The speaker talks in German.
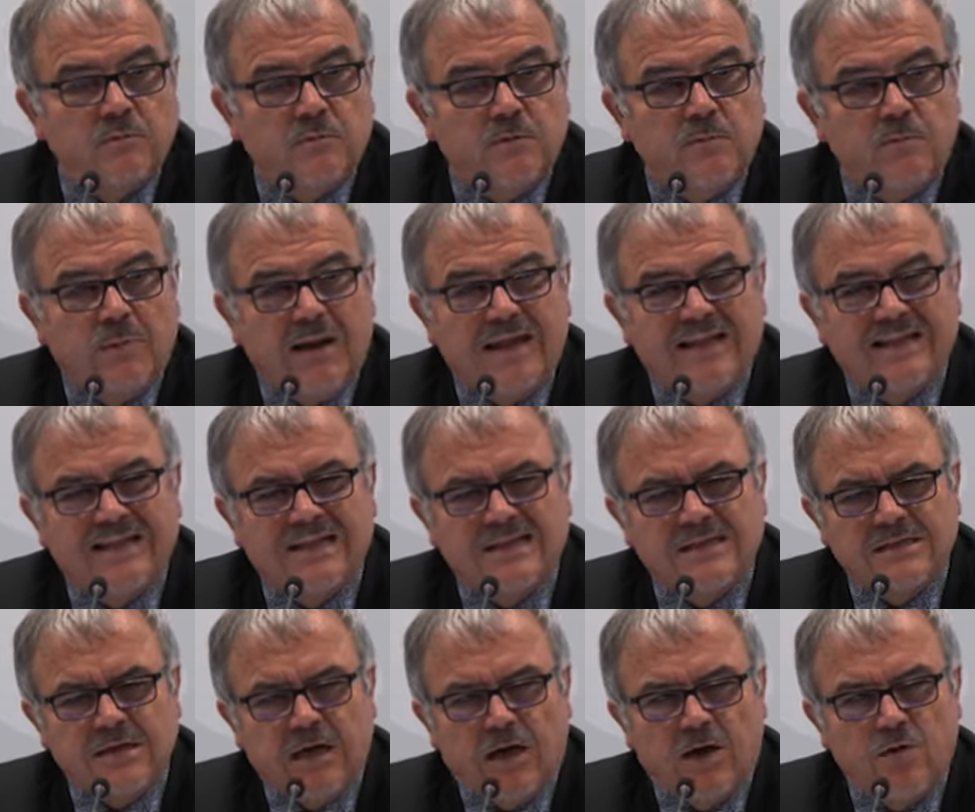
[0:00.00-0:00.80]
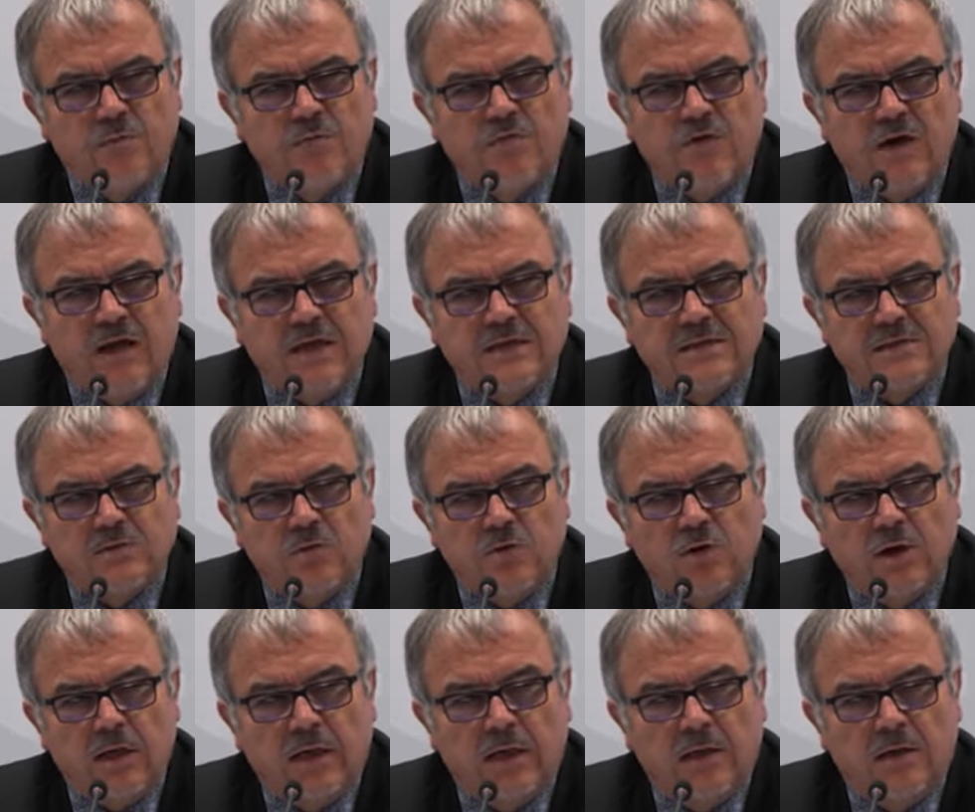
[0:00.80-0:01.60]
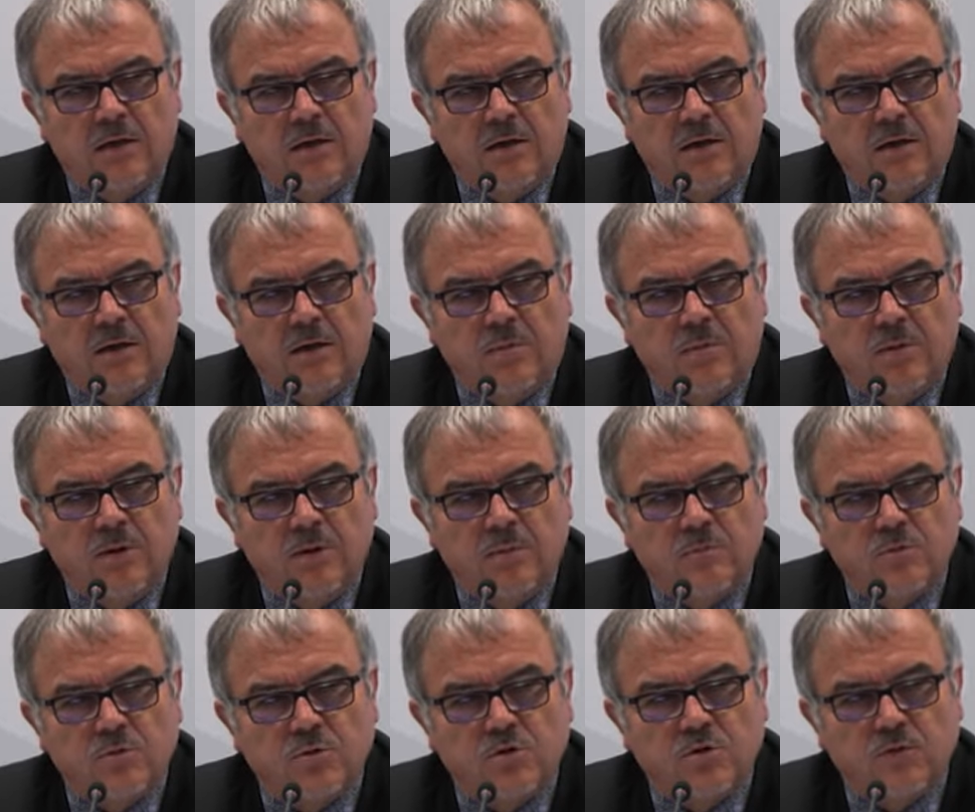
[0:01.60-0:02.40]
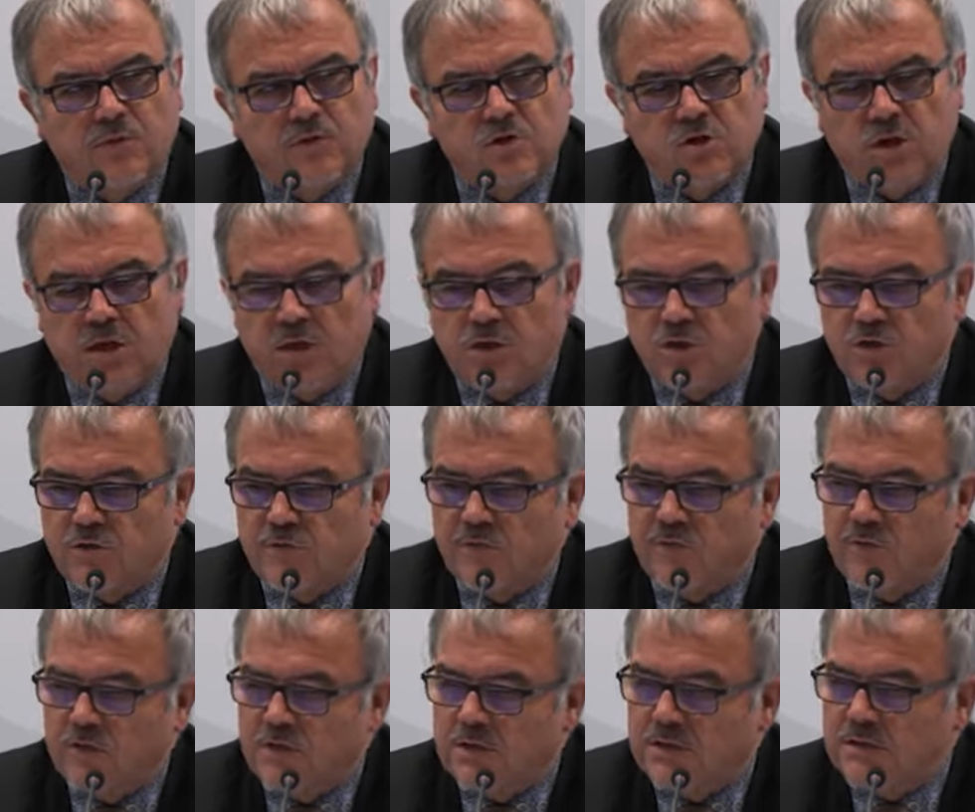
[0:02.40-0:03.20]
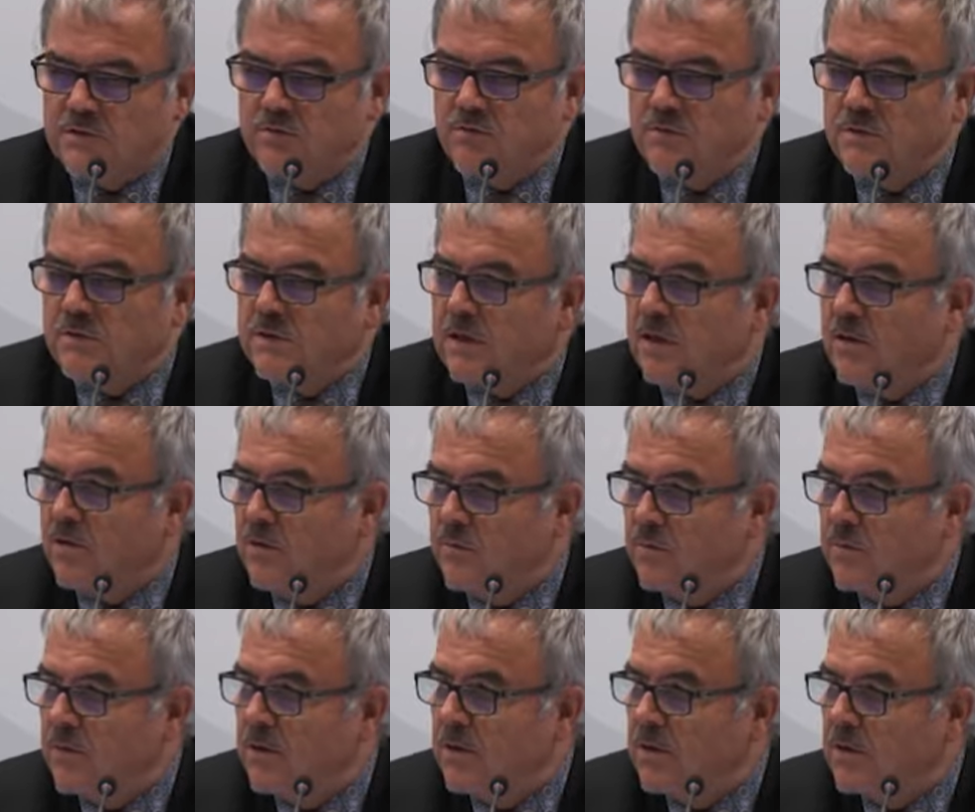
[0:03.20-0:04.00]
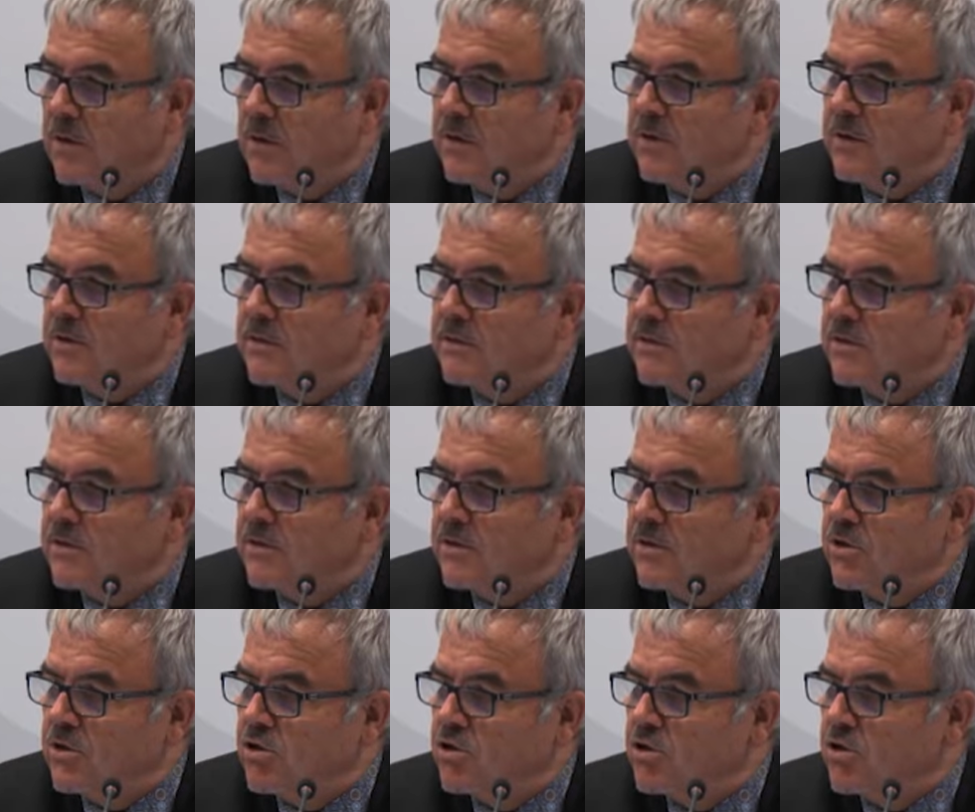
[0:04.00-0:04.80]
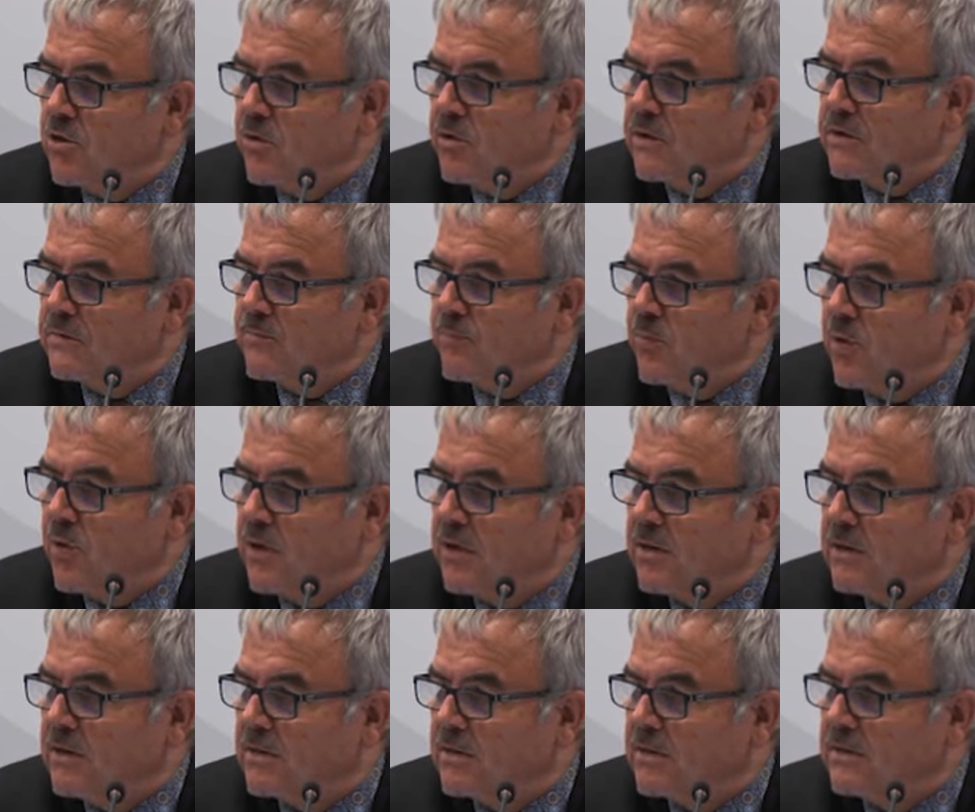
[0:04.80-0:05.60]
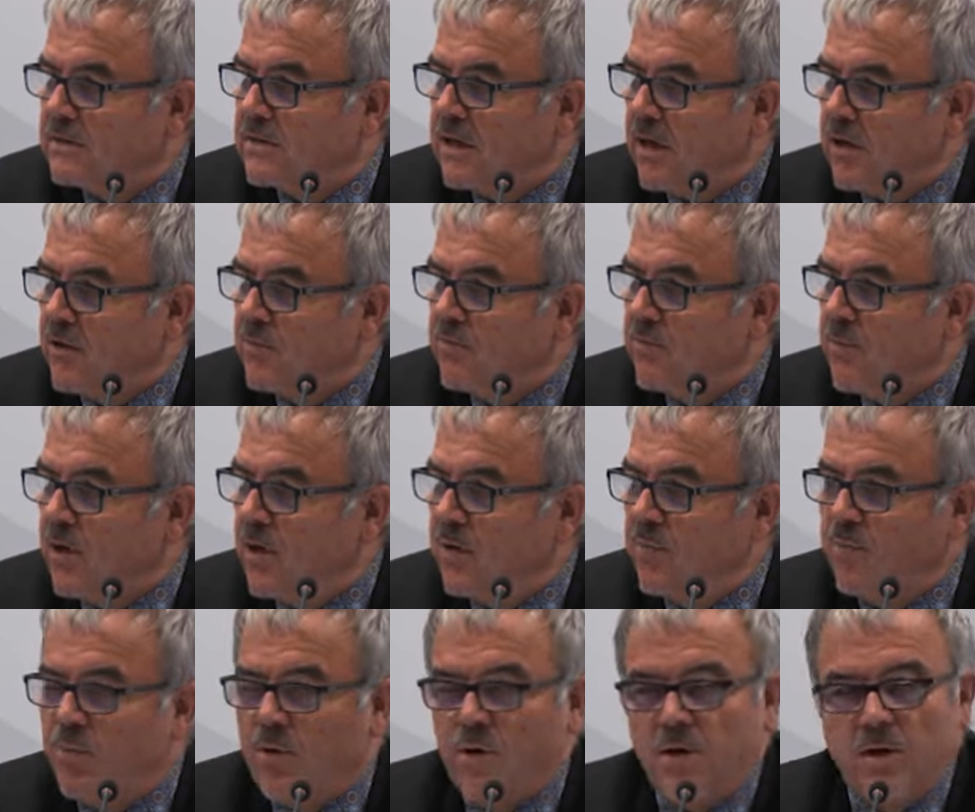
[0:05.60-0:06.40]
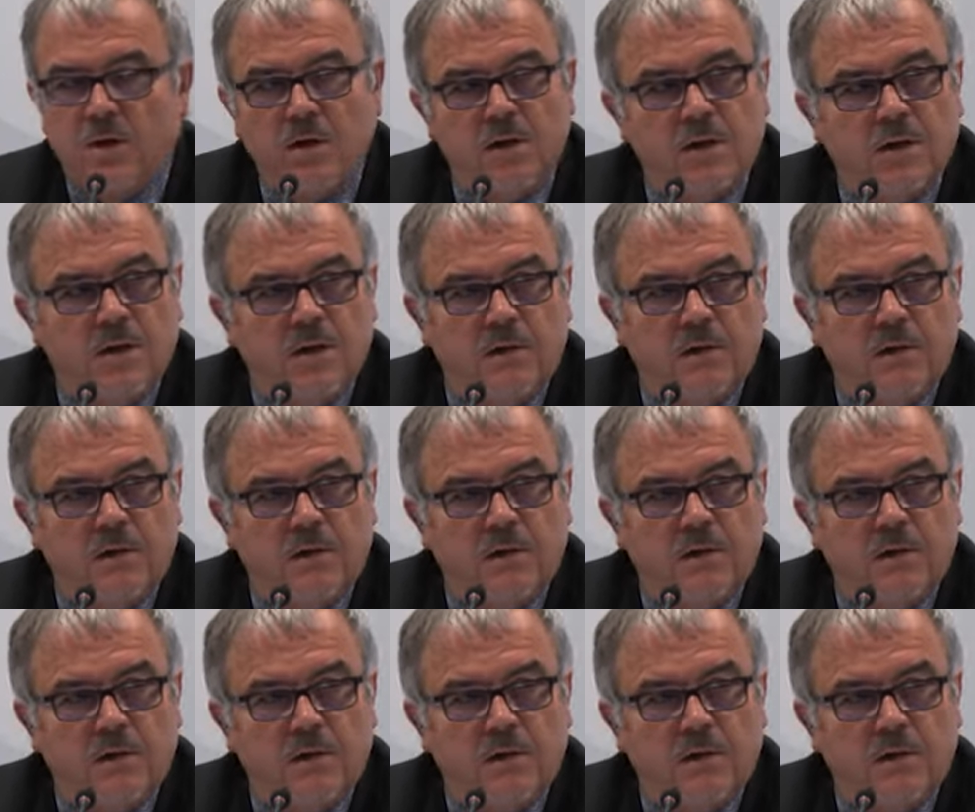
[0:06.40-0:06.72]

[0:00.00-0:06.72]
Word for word: im ländlichen Raum vielleicht noch eher, aber im städtischen Verdichtungsraum, also in den Straßenbahnen ist es kaum machbar,